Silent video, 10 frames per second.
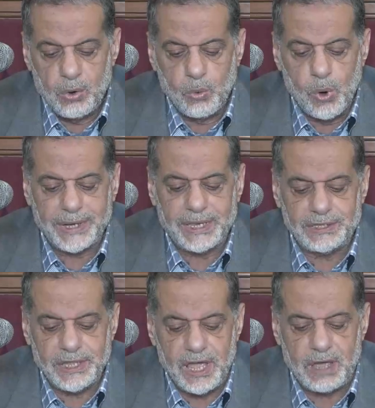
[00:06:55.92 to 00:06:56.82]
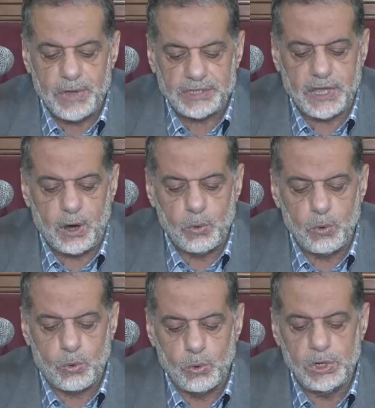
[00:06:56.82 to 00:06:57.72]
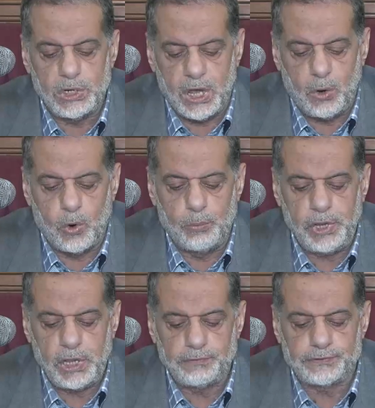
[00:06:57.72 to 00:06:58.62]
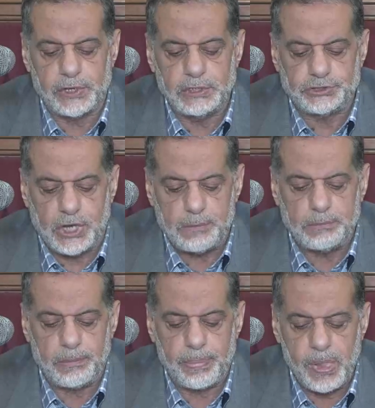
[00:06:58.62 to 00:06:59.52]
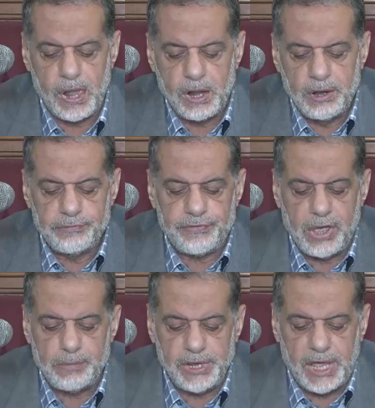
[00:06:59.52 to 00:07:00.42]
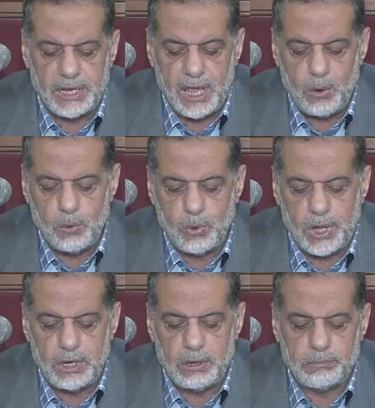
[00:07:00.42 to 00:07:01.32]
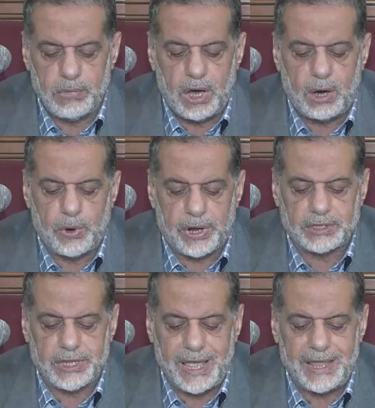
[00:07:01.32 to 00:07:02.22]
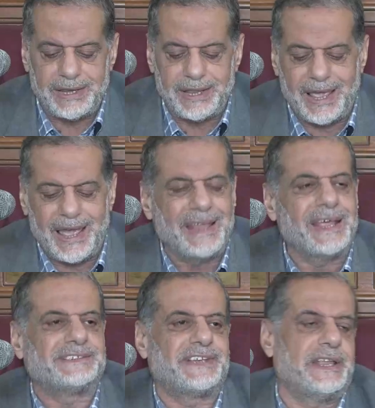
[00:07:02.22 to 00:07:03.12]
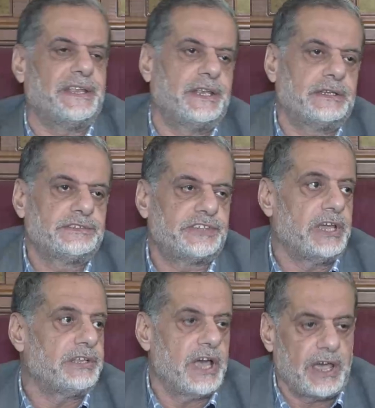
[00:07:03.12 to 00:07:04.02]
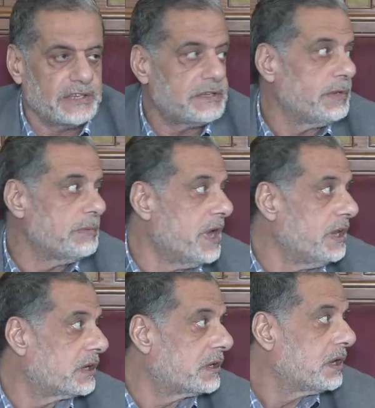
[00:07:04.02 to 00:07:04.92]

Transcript: وكتابته كله بحفظ الجمع فمن الأول ما ورد أن أنسا سيدنا أنس بن مالك